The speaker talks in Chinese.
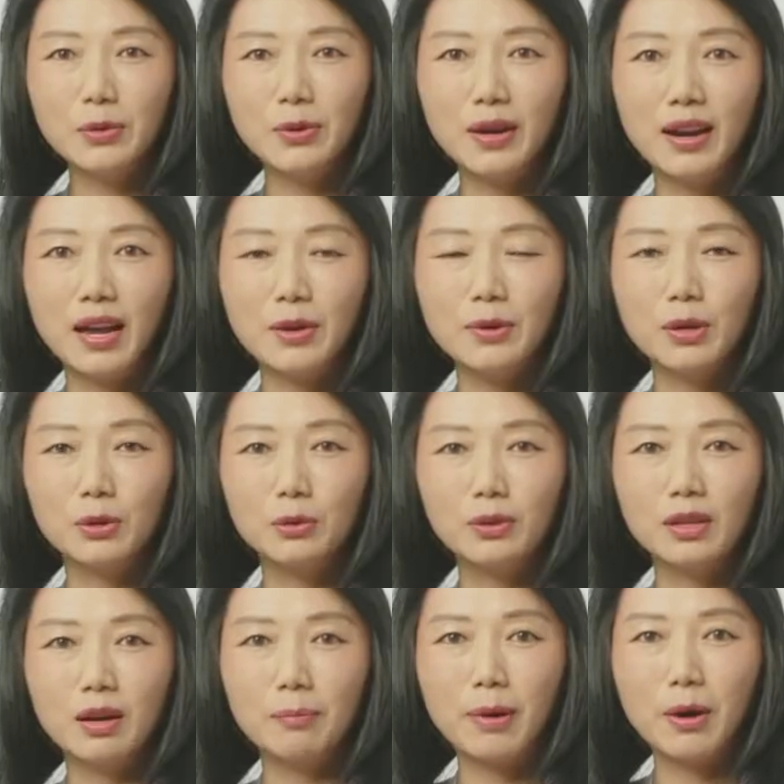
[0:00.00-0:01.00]
有越来越
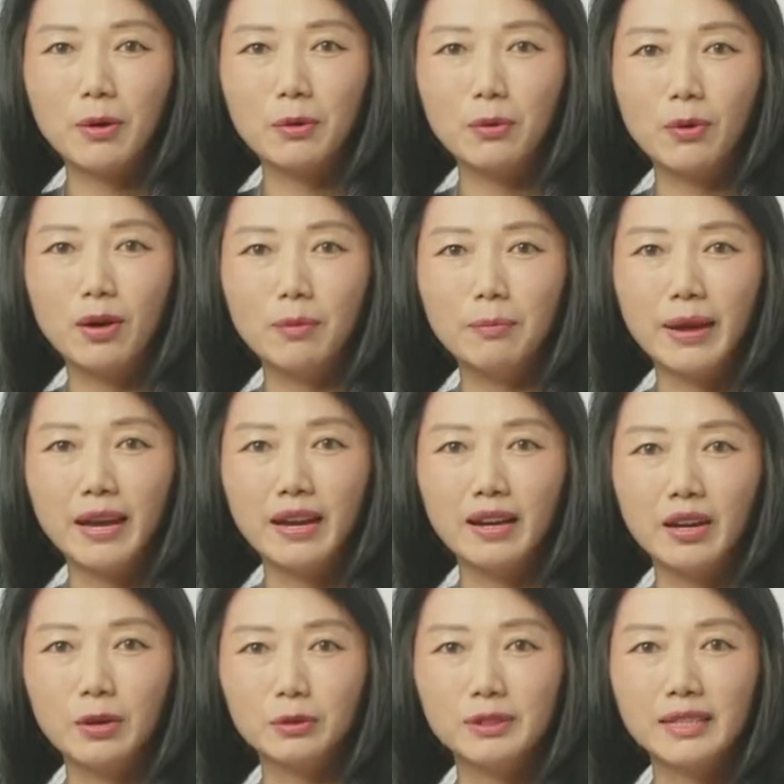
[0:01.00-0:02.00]
多的包裹被
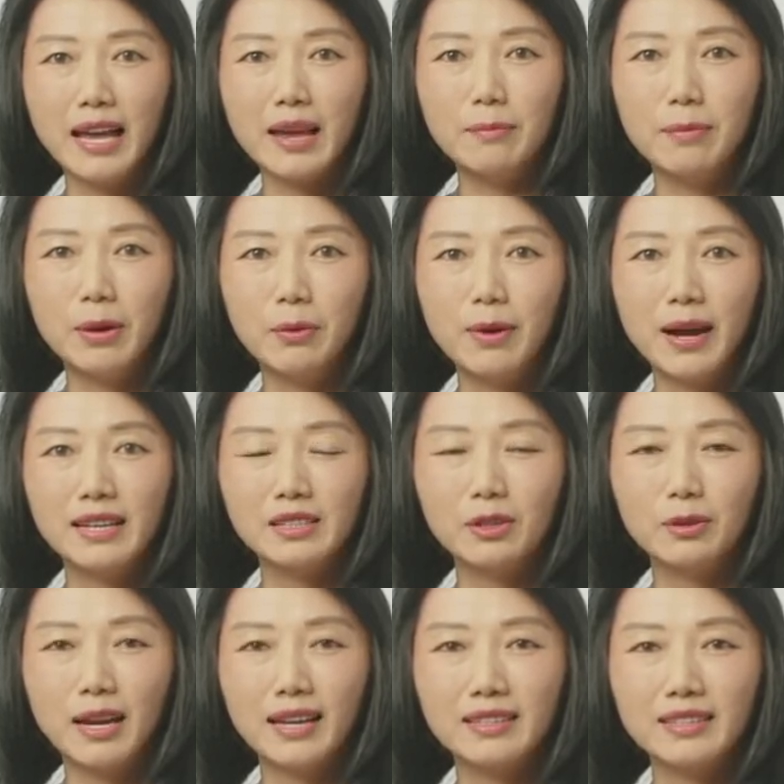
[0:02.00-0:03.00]
留在门外
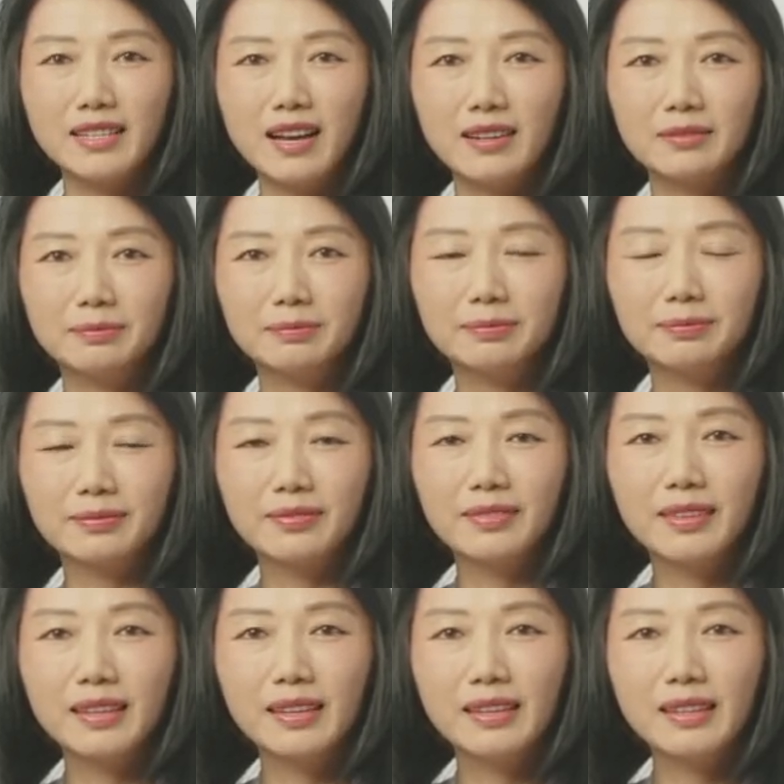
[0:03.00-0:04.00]
走廊上。
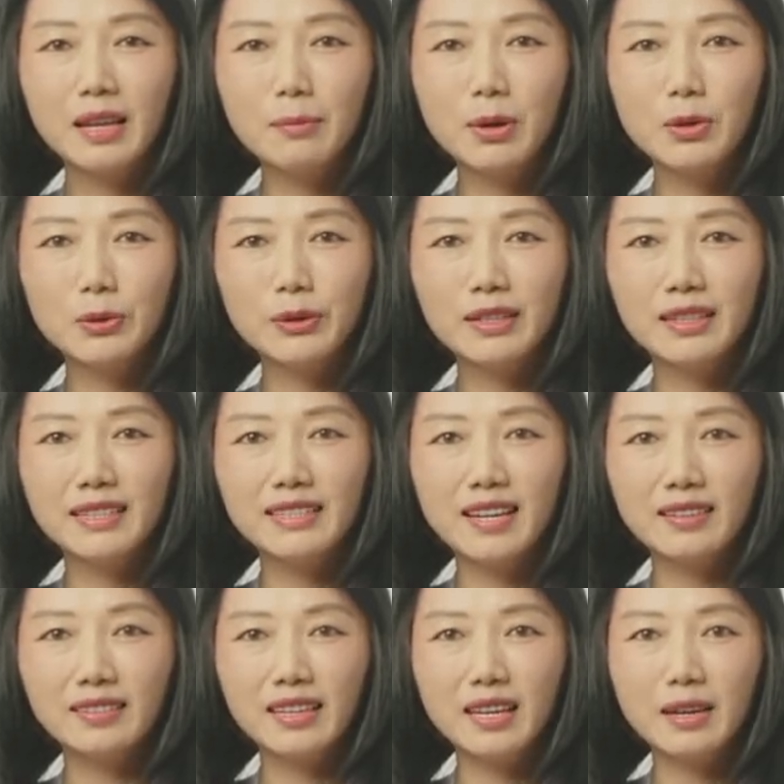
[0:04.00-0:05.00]
那么，如何
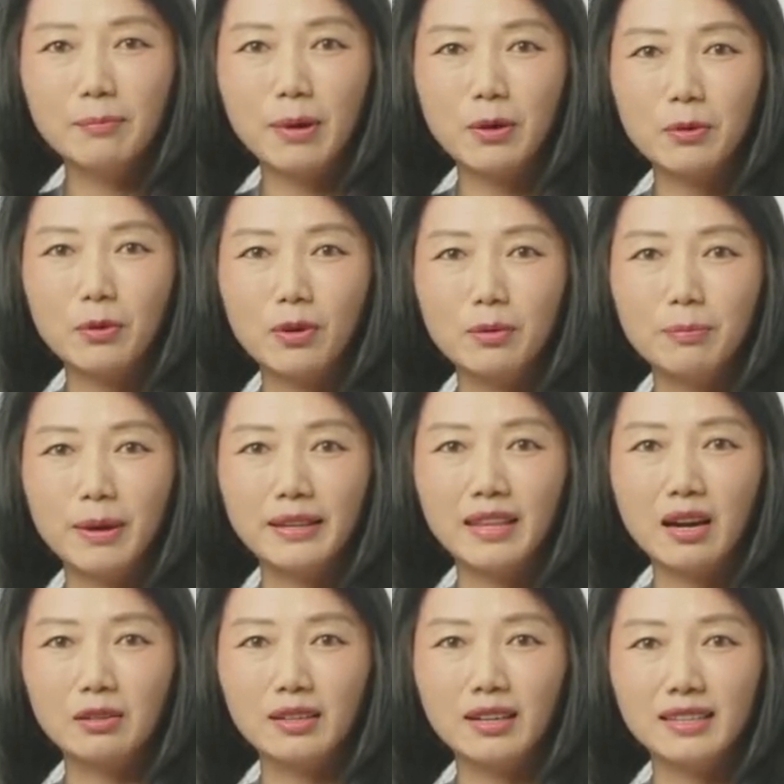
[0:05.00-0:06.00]
降低包裹被
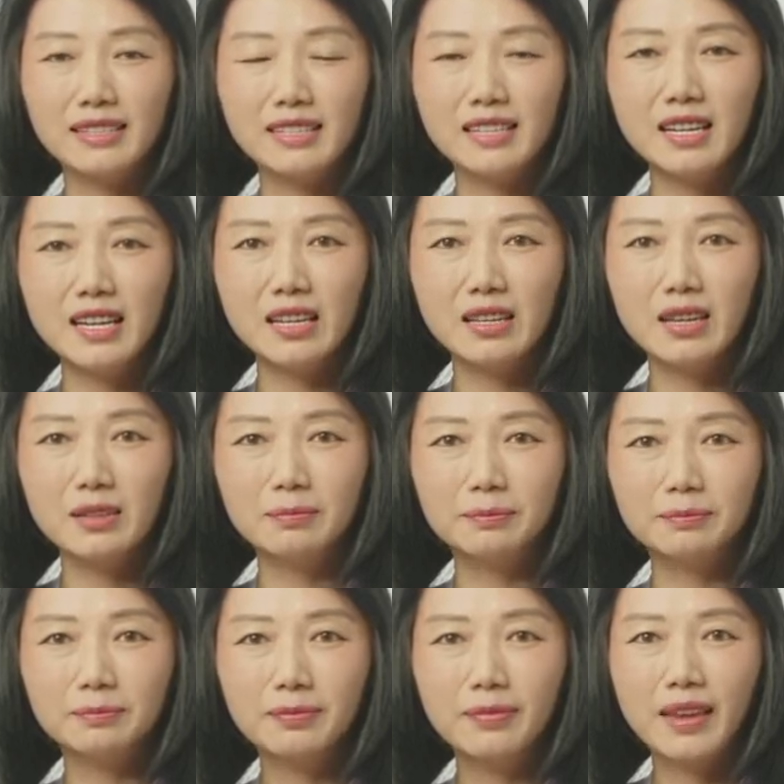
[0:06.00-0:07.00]
盗的几率呢？
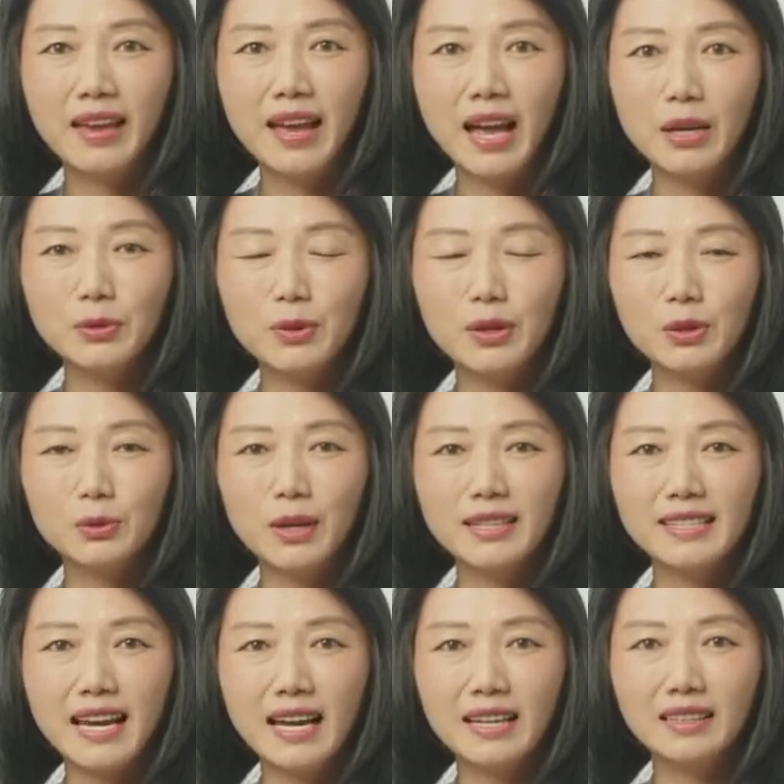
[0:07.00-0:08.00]
安全
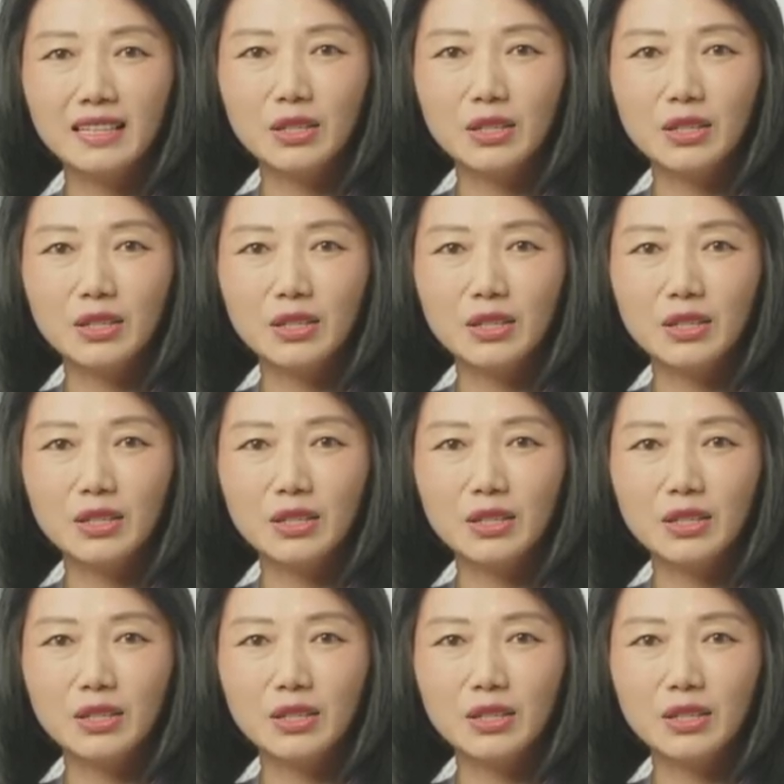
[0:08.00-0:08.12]
专家